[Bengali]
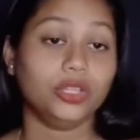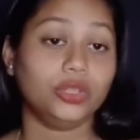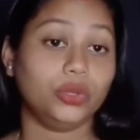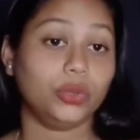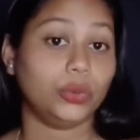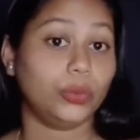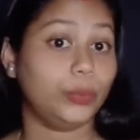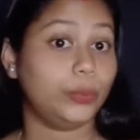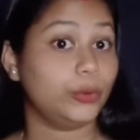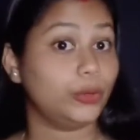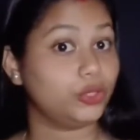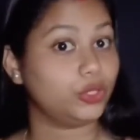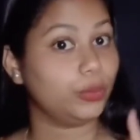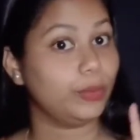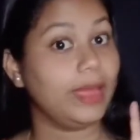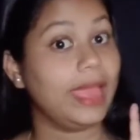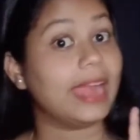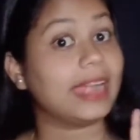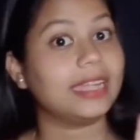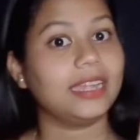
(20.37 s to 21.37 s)
তো
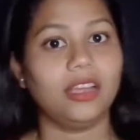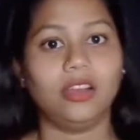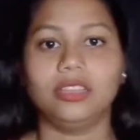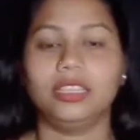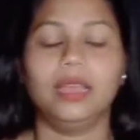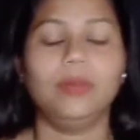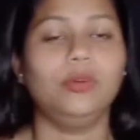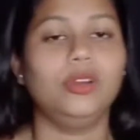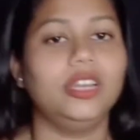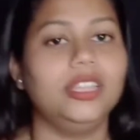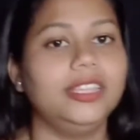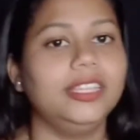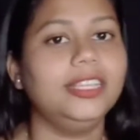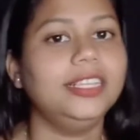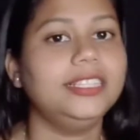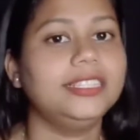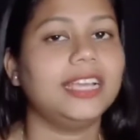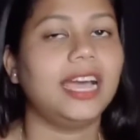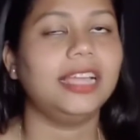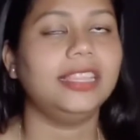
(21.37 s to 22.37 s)
প্রথমে একটা কথা বলে
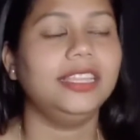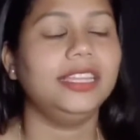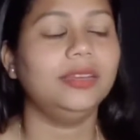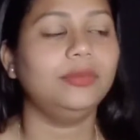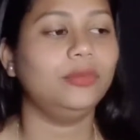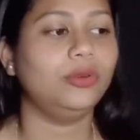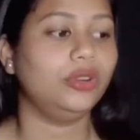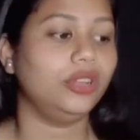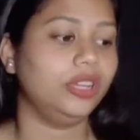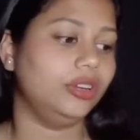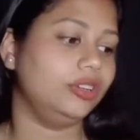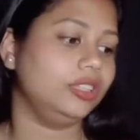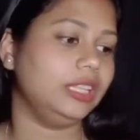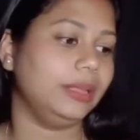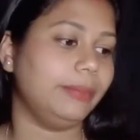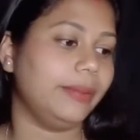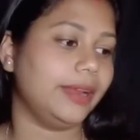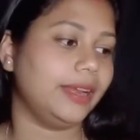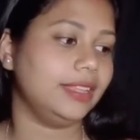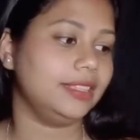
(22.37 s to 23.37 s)
দিই যাদের মনে
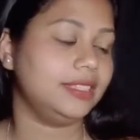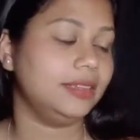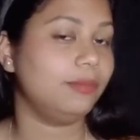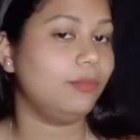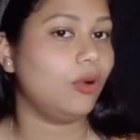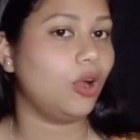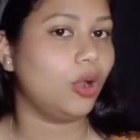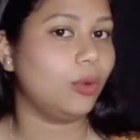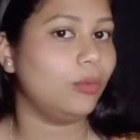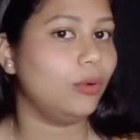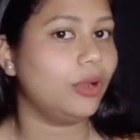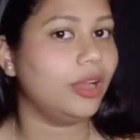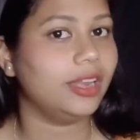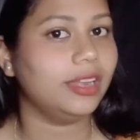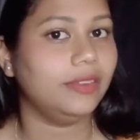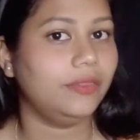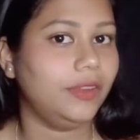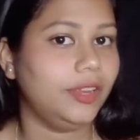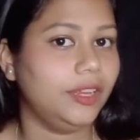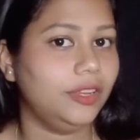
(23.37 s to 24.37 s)
হতে পারে যে
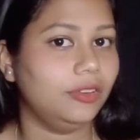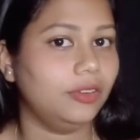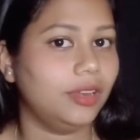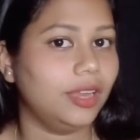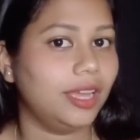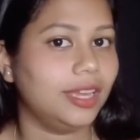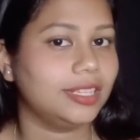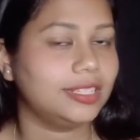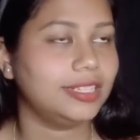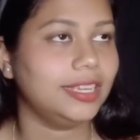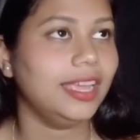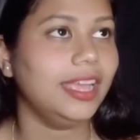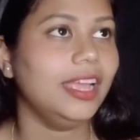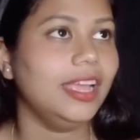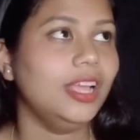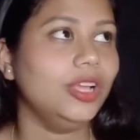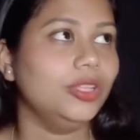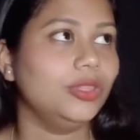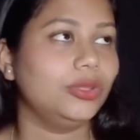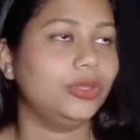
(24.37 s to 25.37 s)
বকবকানি ভিডিও লাগছে
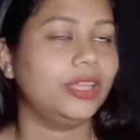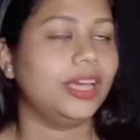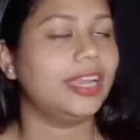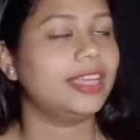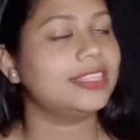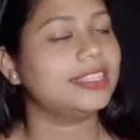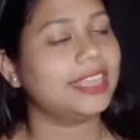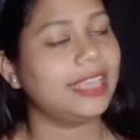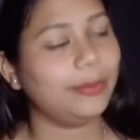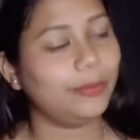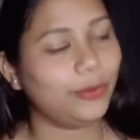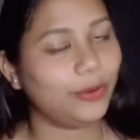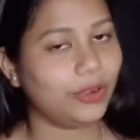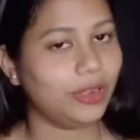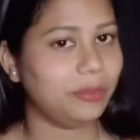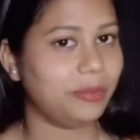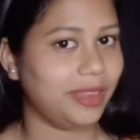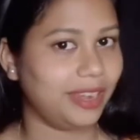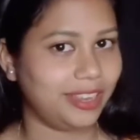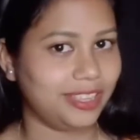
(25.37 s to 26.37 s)
তো তারা স্কিপ
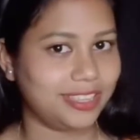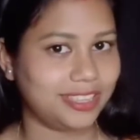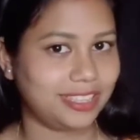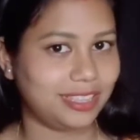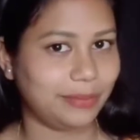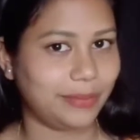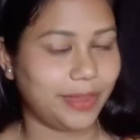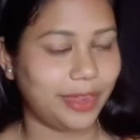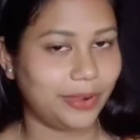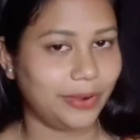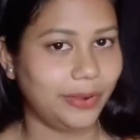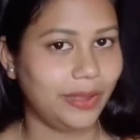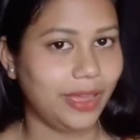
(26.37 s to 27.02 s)
করে বেরিয়ে যেতে পারো